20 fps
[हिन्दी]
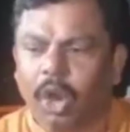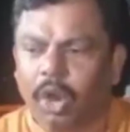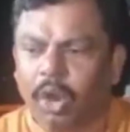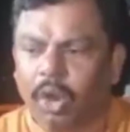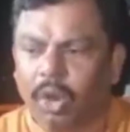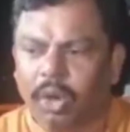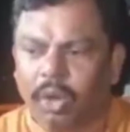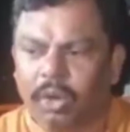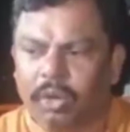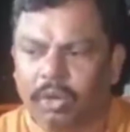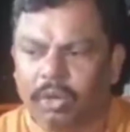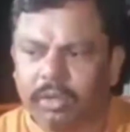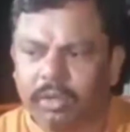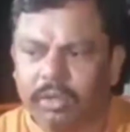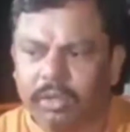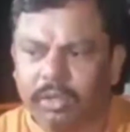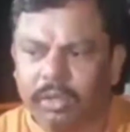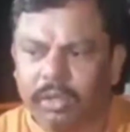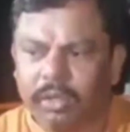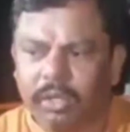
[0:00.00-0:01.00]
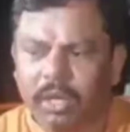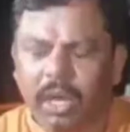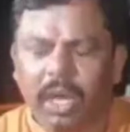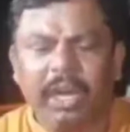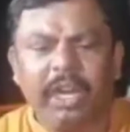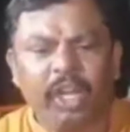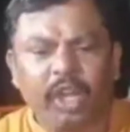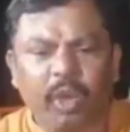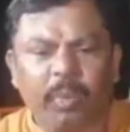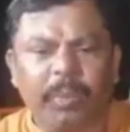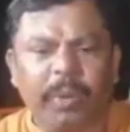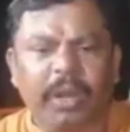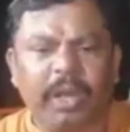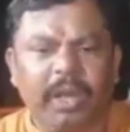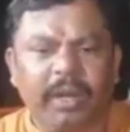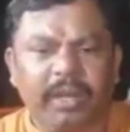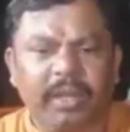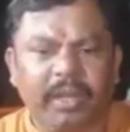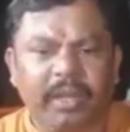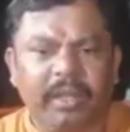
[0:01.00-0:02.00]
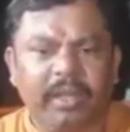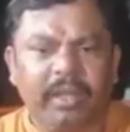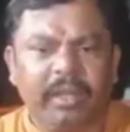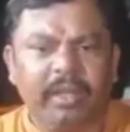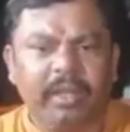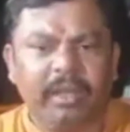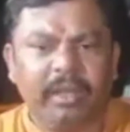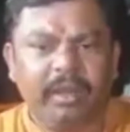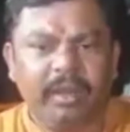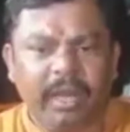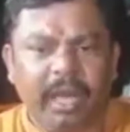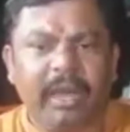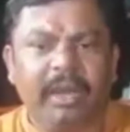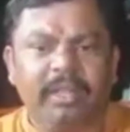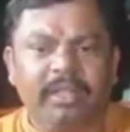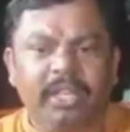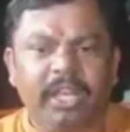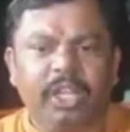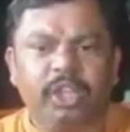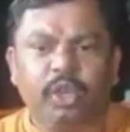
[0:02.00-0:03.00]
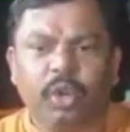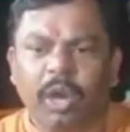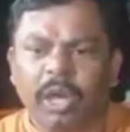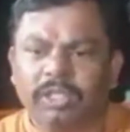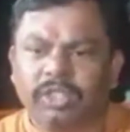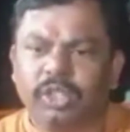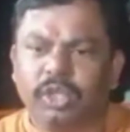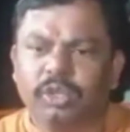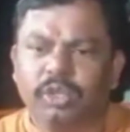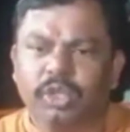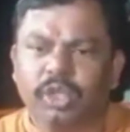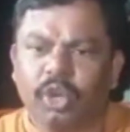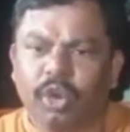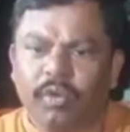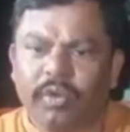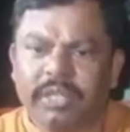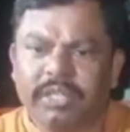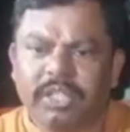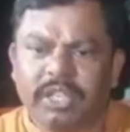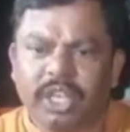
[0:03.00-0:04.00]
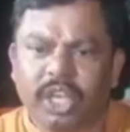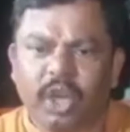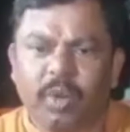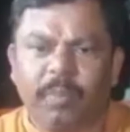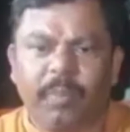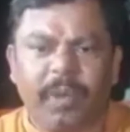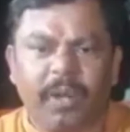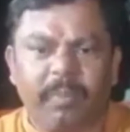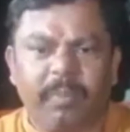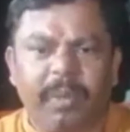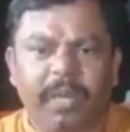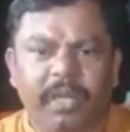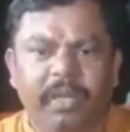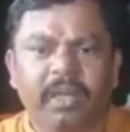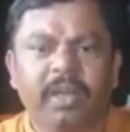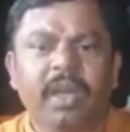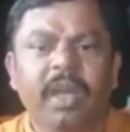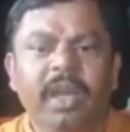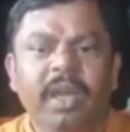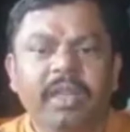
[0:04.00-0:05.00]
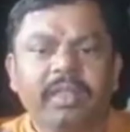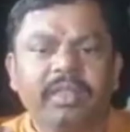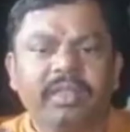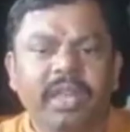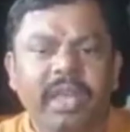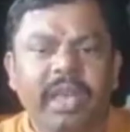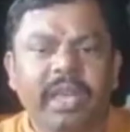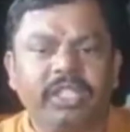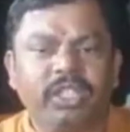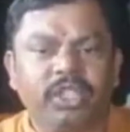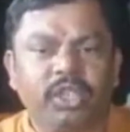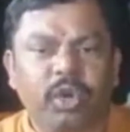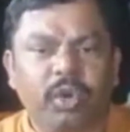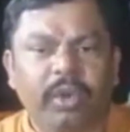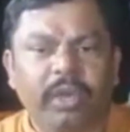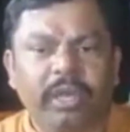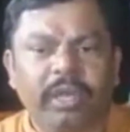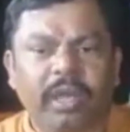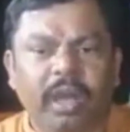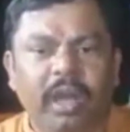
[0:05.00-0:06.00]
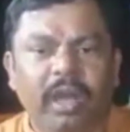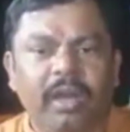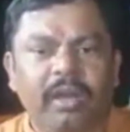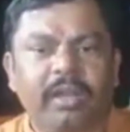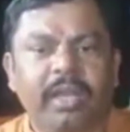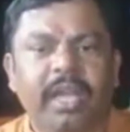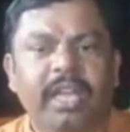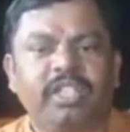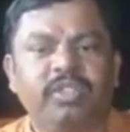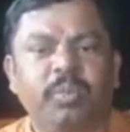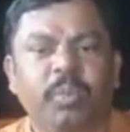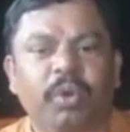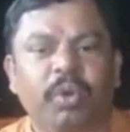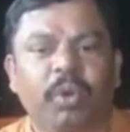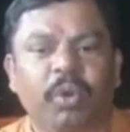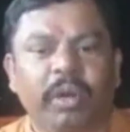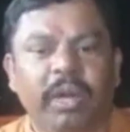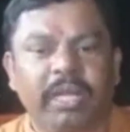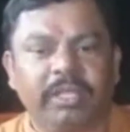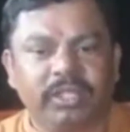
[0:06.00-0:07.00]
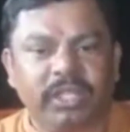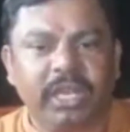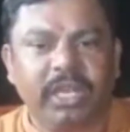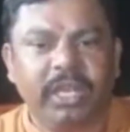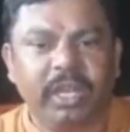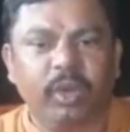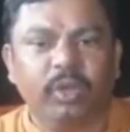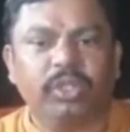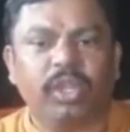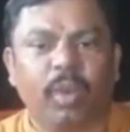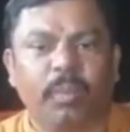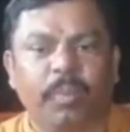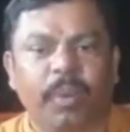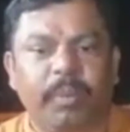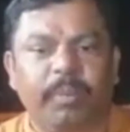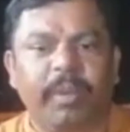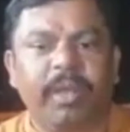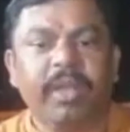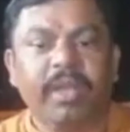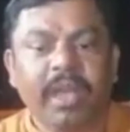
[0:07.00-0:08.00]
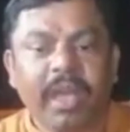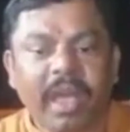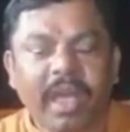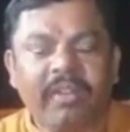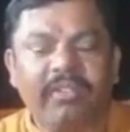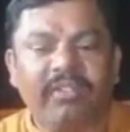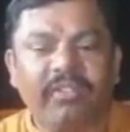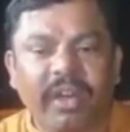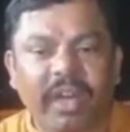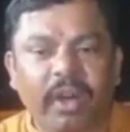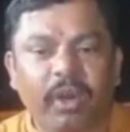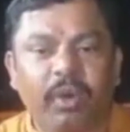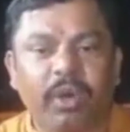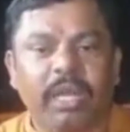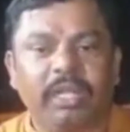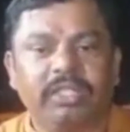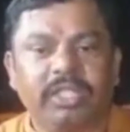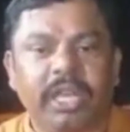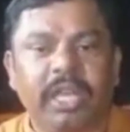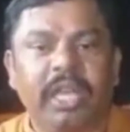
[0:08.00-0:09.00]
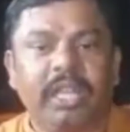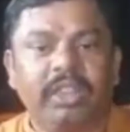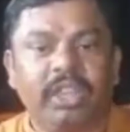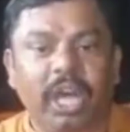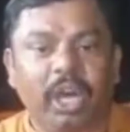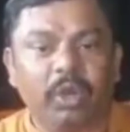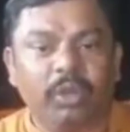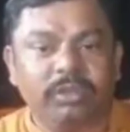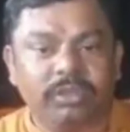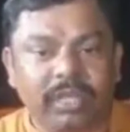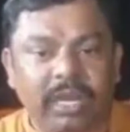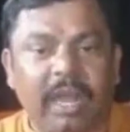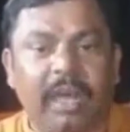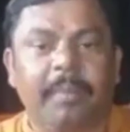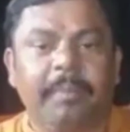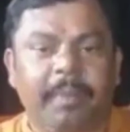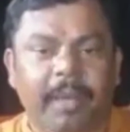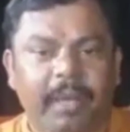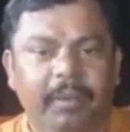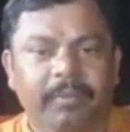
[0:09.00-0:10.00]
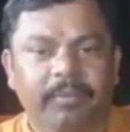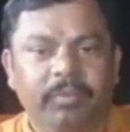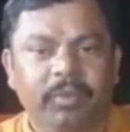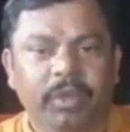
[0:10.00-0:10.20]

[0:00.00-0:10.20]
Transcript: और अनेकों प्रकार के नारे दिए तो हसुद्दीन ओवैसी के ऊपर भी देशद्रोही का केस बुक होना चाहिए उसके ऊपर भी एफआईआर होना चाहिए दारू सलाम में